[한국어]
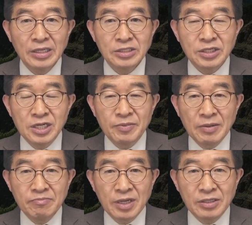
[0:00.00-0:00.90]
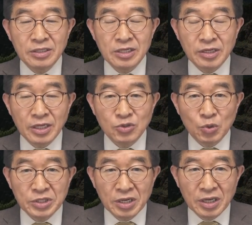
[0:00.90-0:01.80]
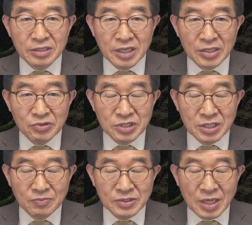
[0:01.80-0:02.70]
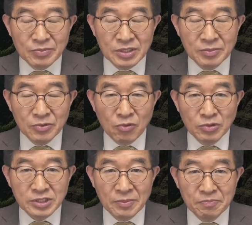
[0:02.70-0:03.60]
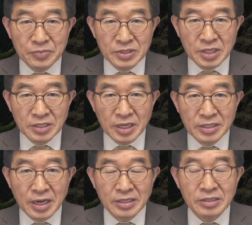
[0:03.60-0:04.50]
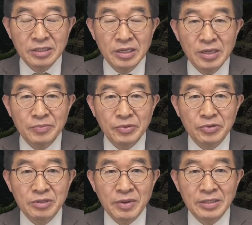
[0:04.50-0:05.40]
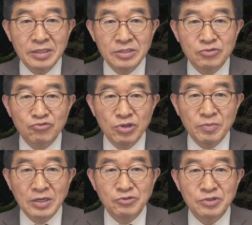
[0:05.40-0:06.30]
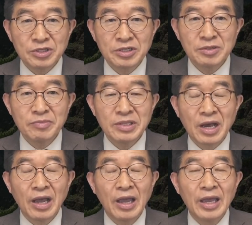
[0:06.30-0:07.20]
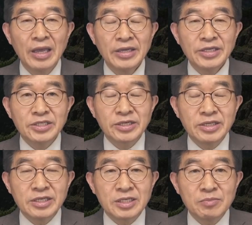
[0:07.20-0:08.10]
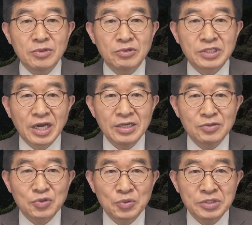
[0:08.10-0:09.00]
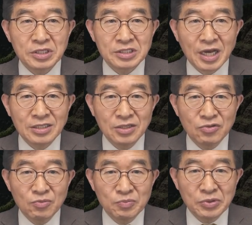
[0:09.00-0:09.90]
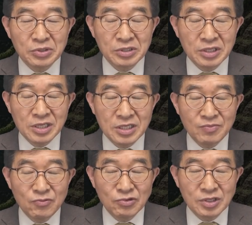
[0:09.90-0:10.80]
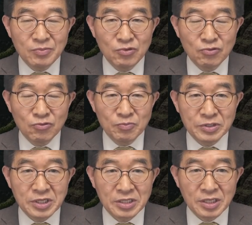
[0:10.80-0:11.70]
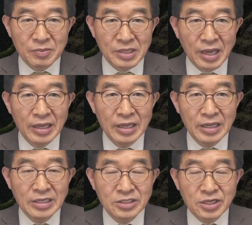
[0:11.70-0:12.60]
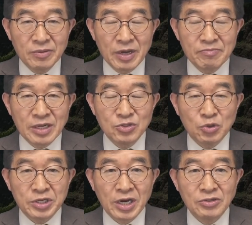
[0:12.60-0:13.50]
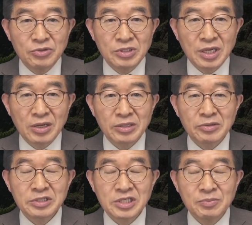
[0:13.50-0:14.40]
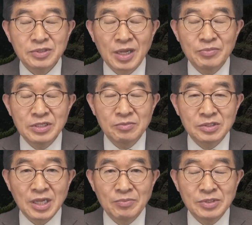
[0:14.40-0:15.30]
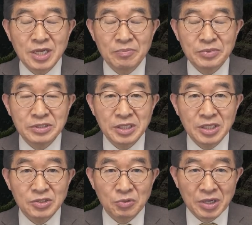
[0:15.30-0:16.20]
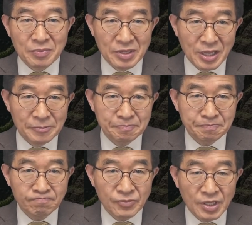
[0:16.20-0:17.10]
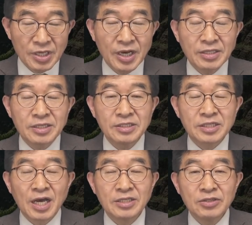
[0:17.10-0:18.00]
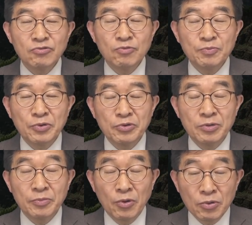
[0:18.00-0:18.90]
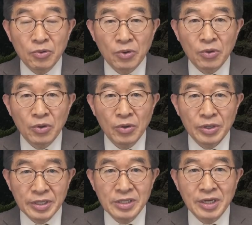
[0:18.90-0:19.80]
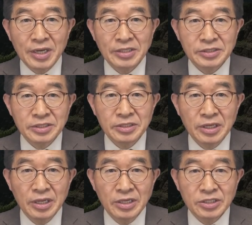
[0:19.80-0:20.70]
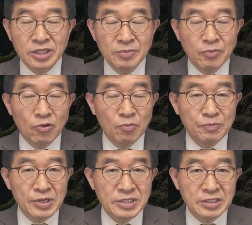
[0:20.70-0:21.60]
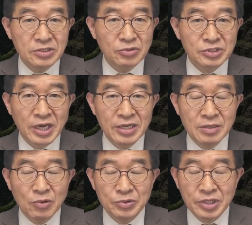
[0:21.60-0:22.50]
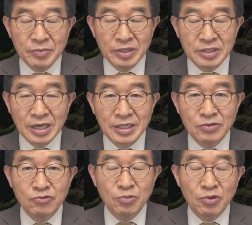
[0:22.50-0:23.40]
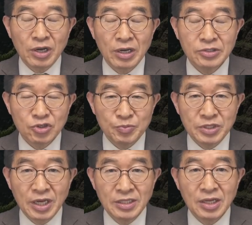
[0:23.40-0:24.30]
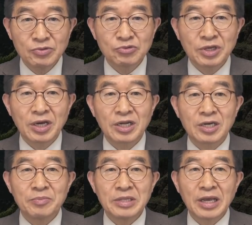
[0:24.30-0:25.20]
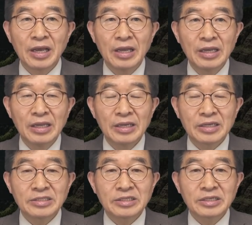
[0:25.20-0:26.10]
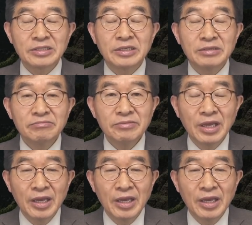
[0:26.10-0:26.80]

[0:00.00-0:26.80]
절반만 이렇게 조작을 하더라도 13.03%에 해당하는 표를 만들어서 투입할 수 있는 겁니다. 2020년도 4.15 총선 사전투표율은 26.69%입니다. 절반만 조작할 수 있다라도 13.34%에 속합니다. 이 같은 사전투표율을 보고 일각에서는 15% 정도 차이를 못 내면 야당 후보가 쉽지 않다고 주장하는 겁니다. 그래서 그들은